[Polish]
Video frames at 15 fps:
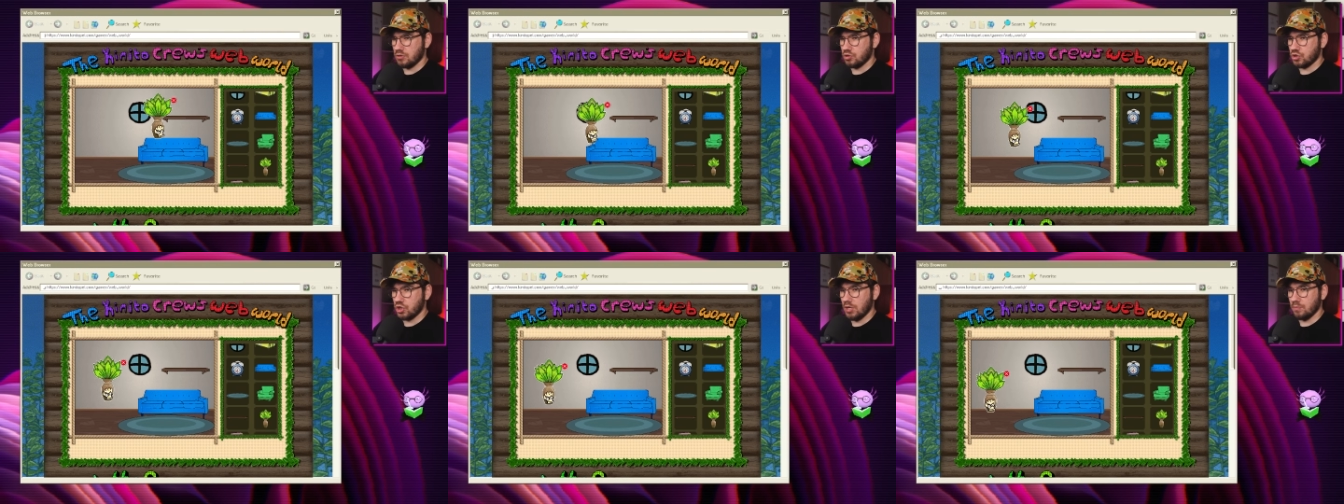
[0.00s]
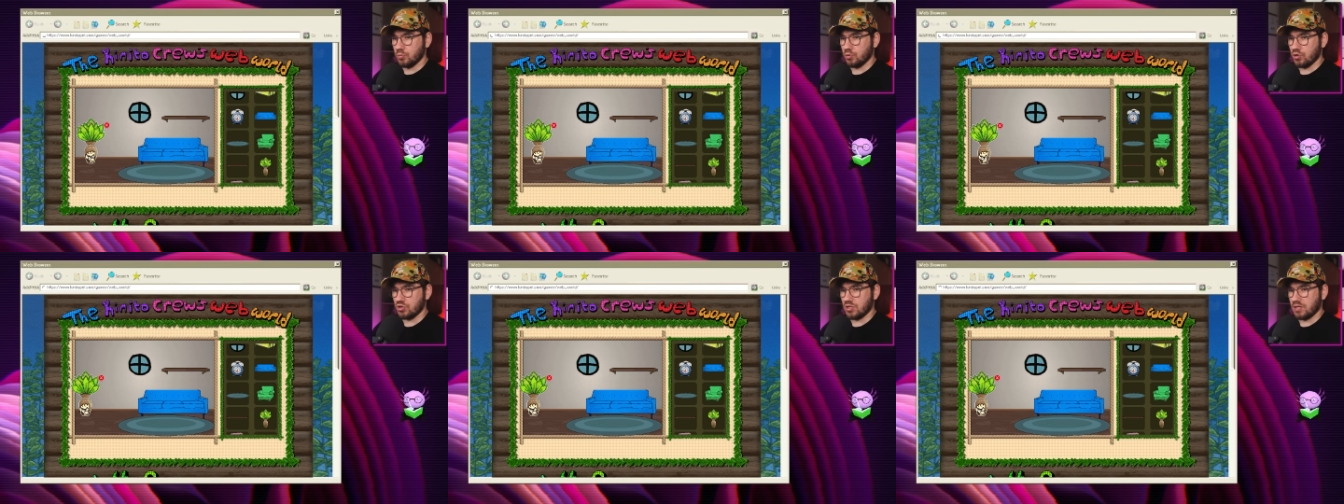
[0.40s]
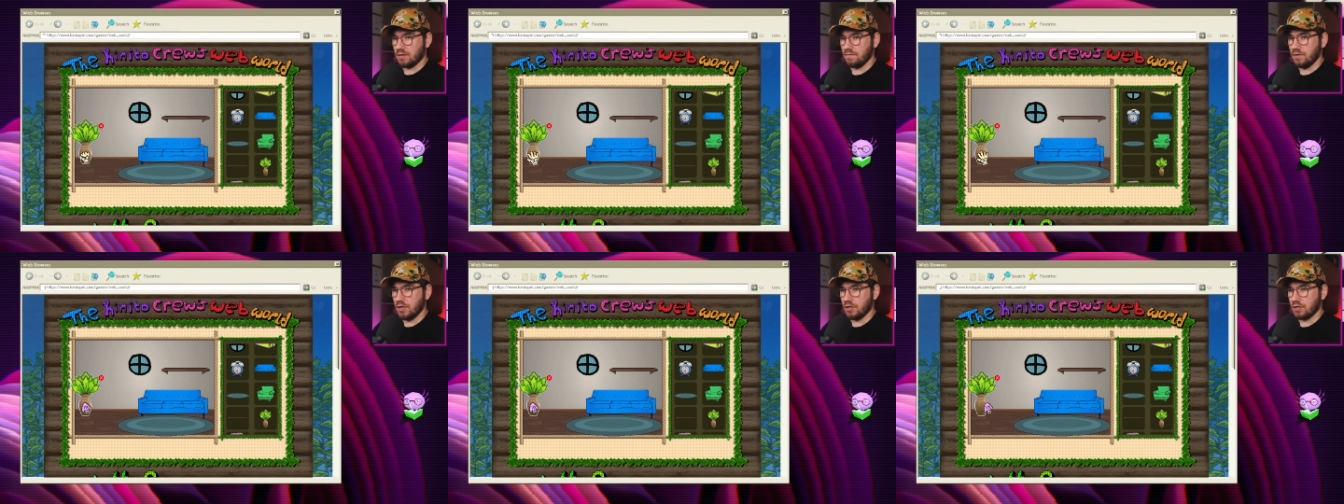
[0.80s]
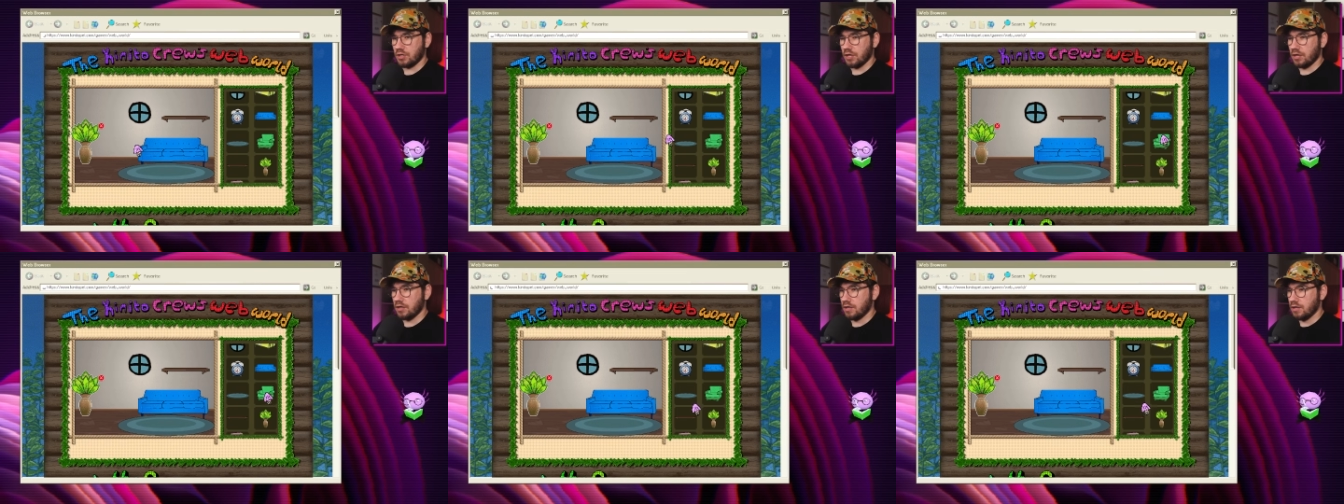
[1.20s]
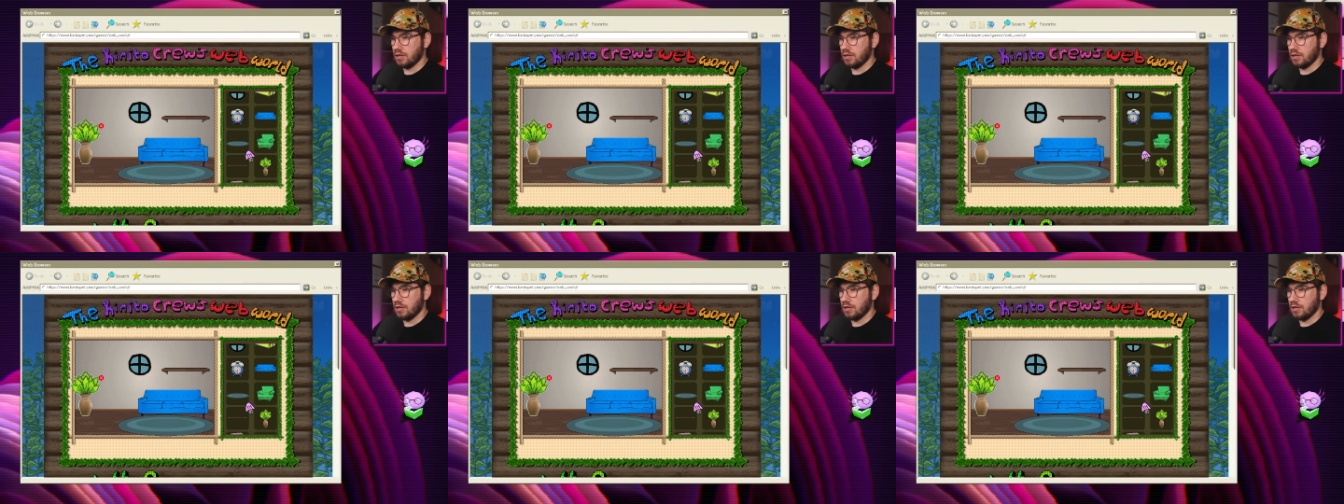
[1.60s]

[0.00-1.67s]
Czemu to jest takie wielkie?